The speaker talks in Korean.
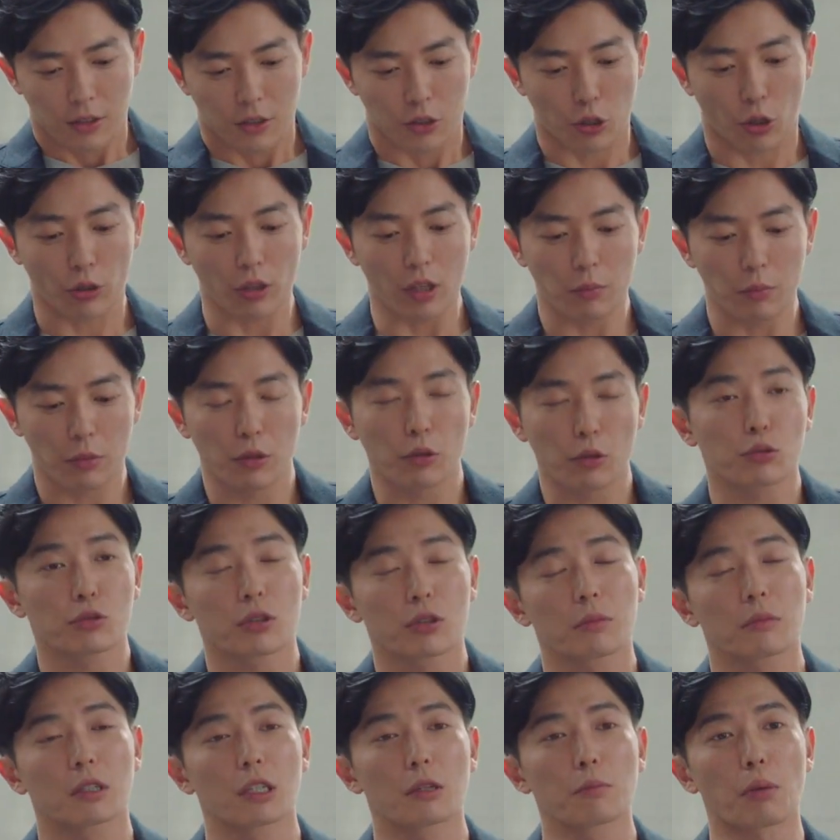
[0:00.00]
전에 민
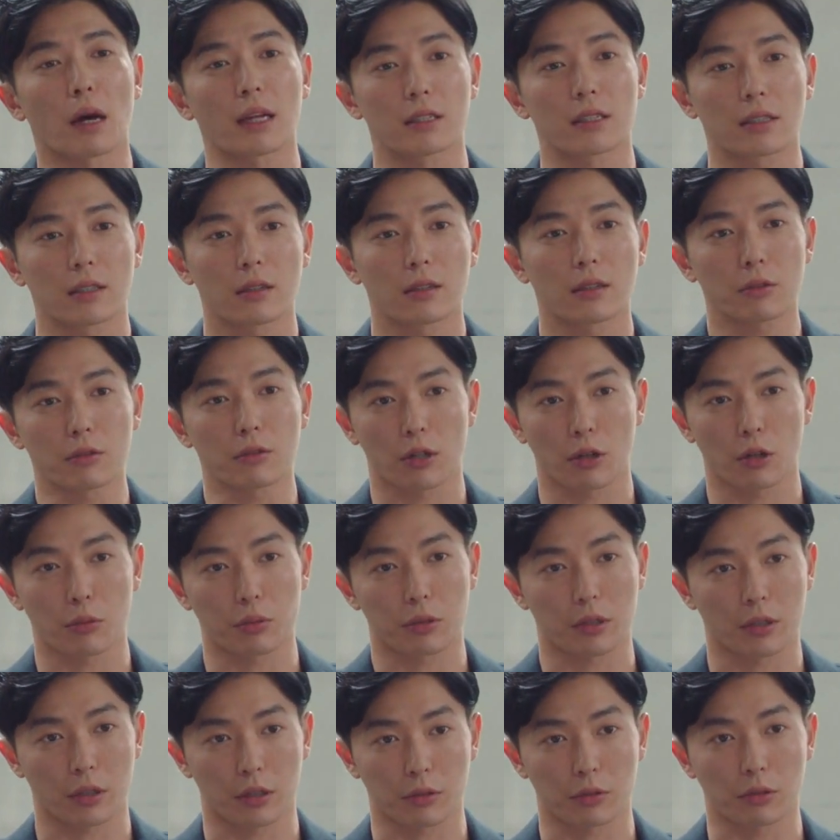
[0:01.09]
교수님 그림 봤잖아요,
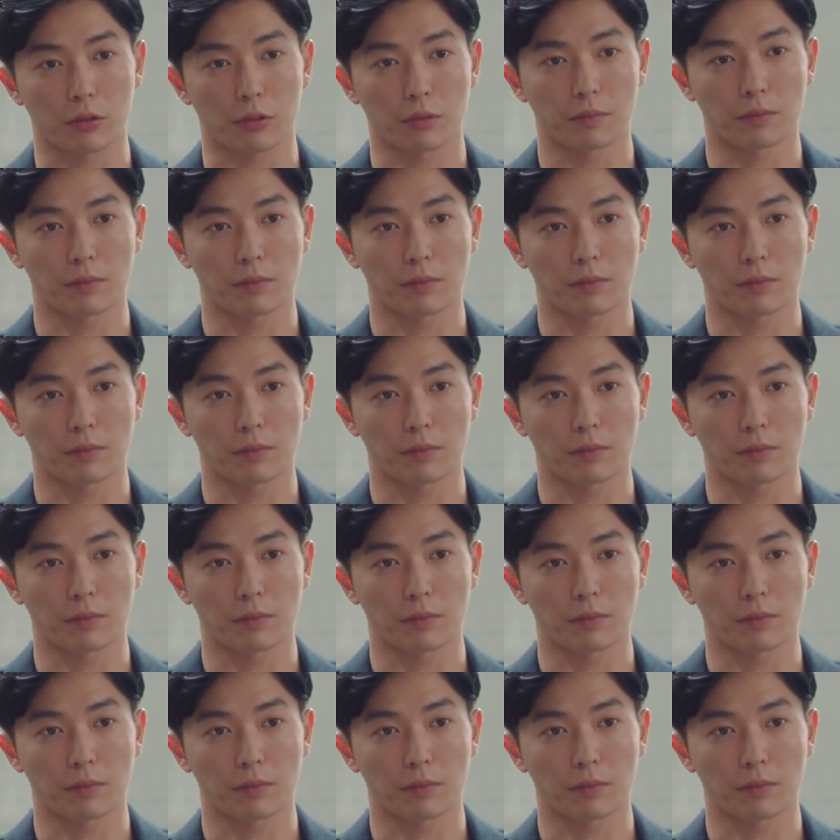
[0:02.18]
작업실 가서.